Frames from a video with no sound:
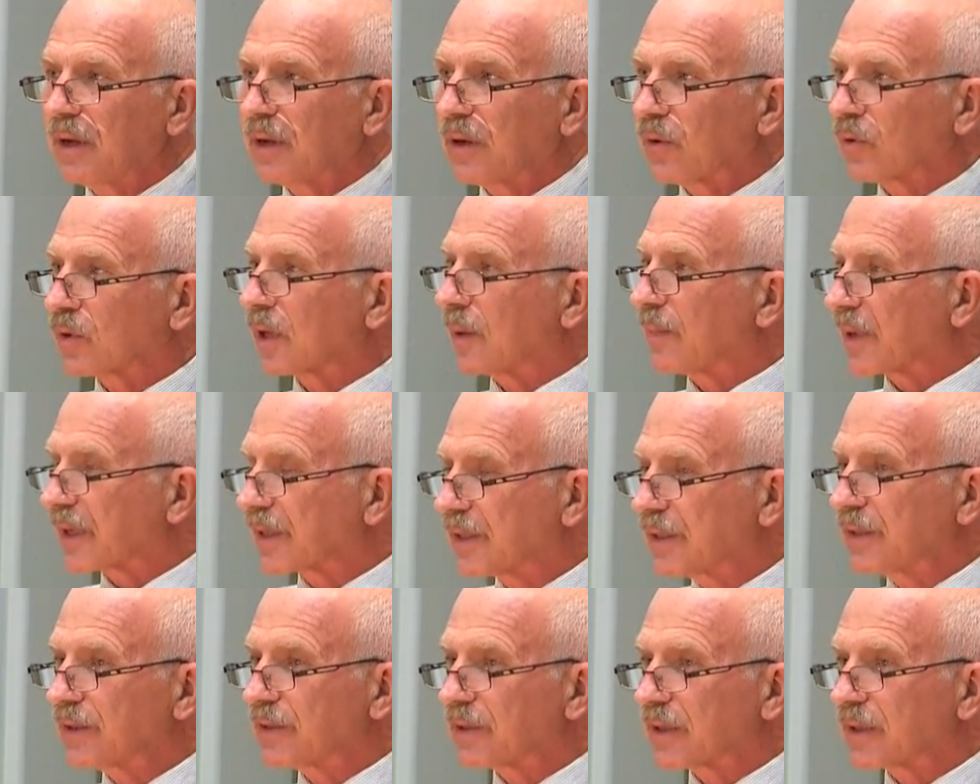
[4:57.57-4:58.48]
и он
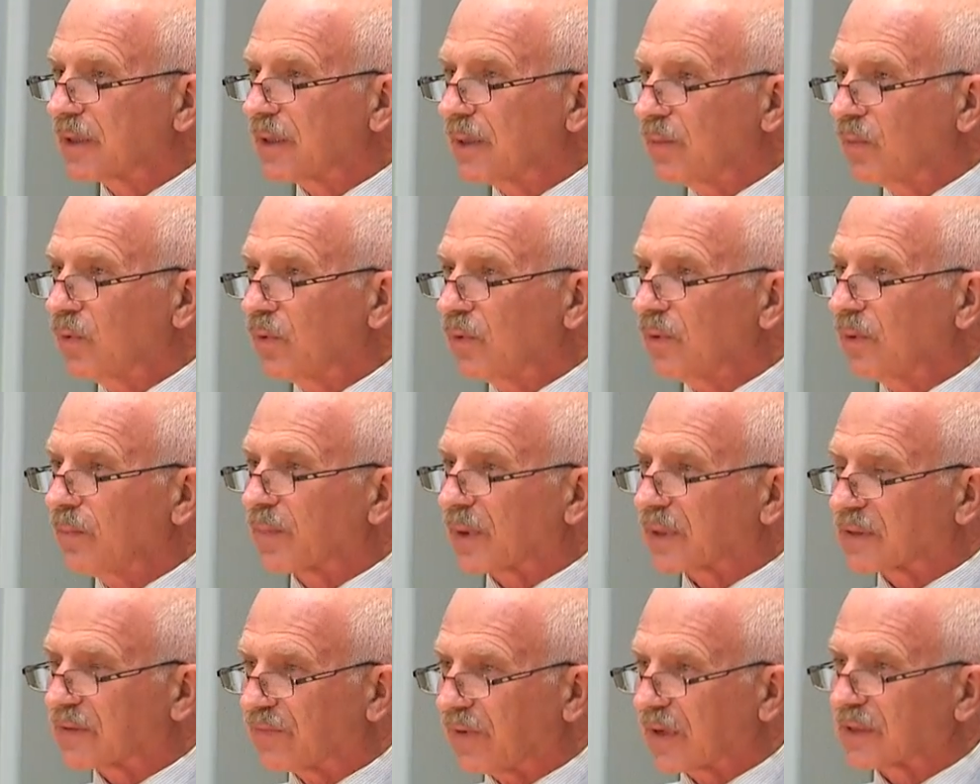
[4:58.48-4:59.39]
обратился к нему,
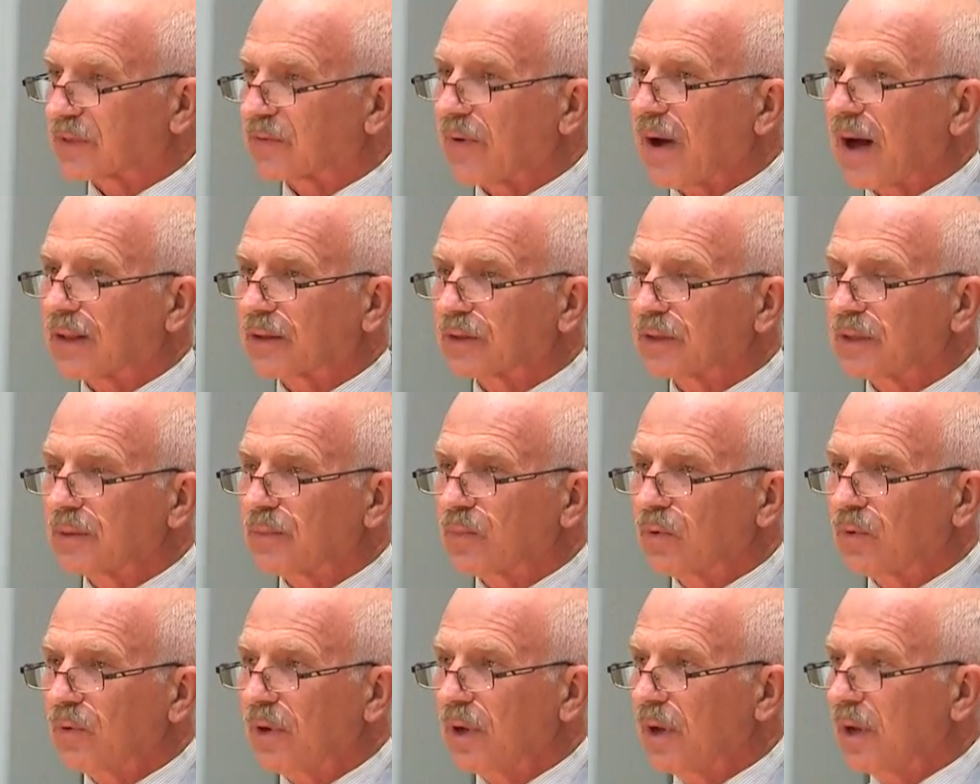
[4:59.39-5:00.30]
возвал к
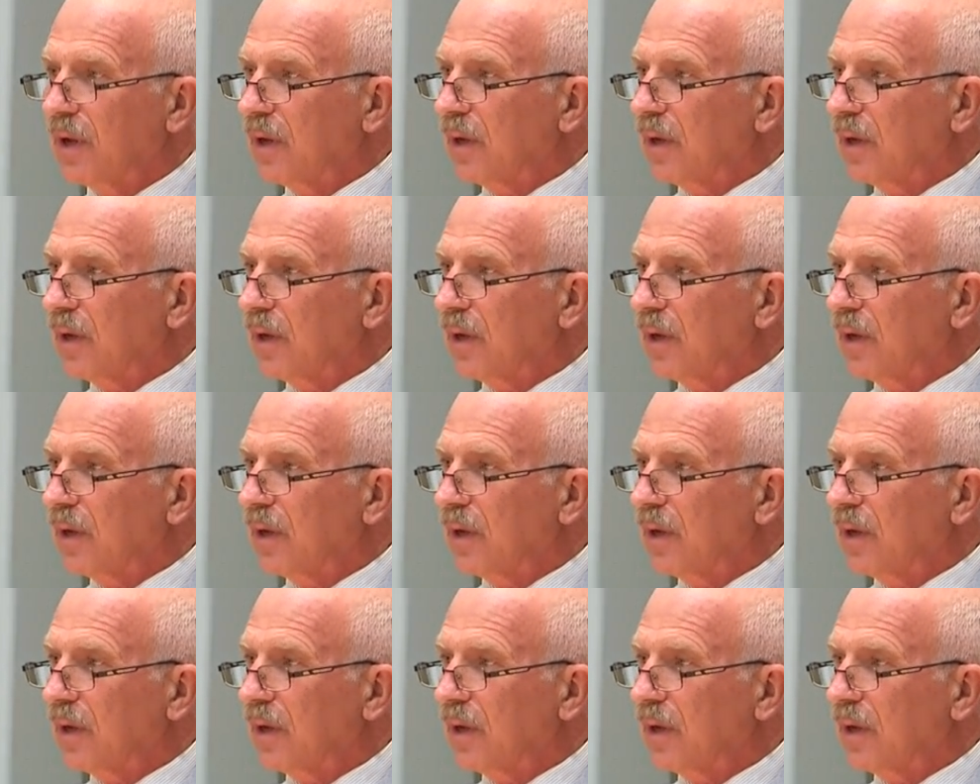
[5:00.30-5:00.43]
нему,